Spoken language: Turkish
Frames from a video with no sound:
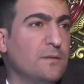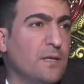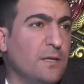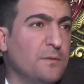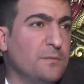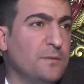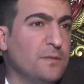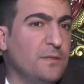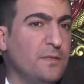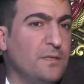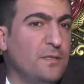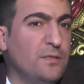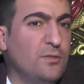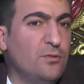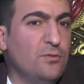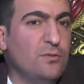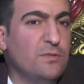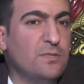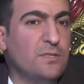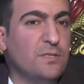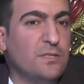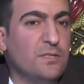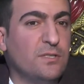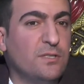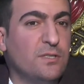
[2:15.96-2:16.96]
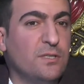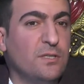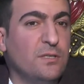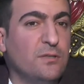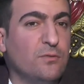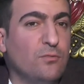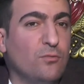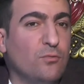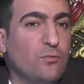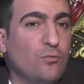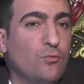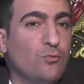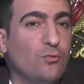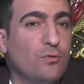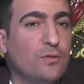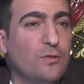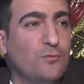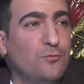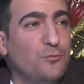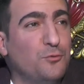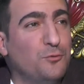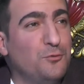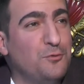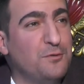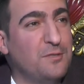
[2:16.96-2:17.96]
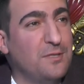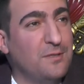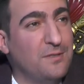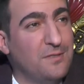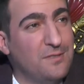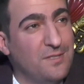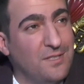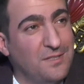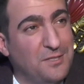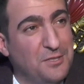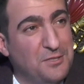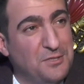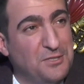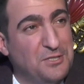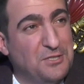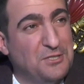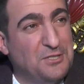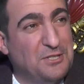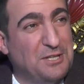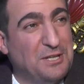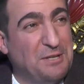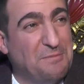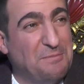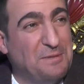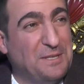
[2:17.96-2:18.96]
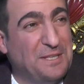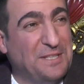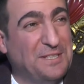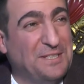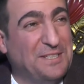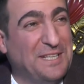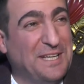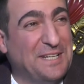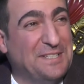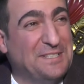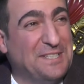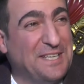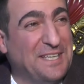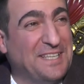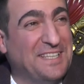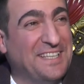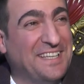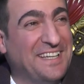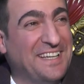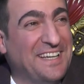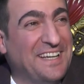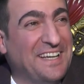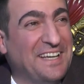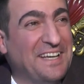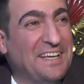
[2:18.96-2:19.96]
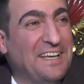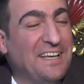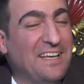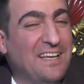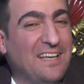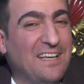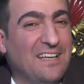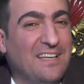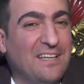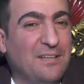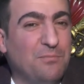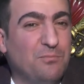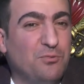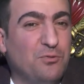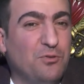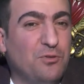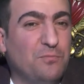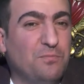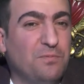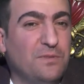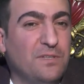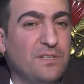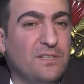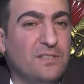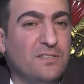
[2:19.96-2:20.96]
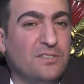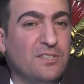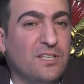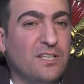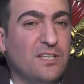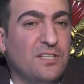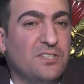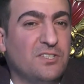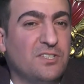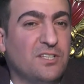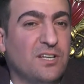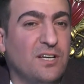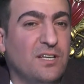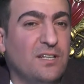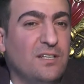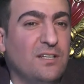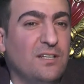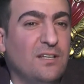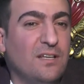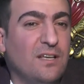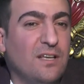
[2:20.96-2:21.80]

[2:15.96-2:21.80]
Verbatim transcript: Tabii 200 kişi. Onu da vurduğun zaman zaten zincirlemeye gidersek tabii, tabii, tabii. E, büyük bir şeye çıkar.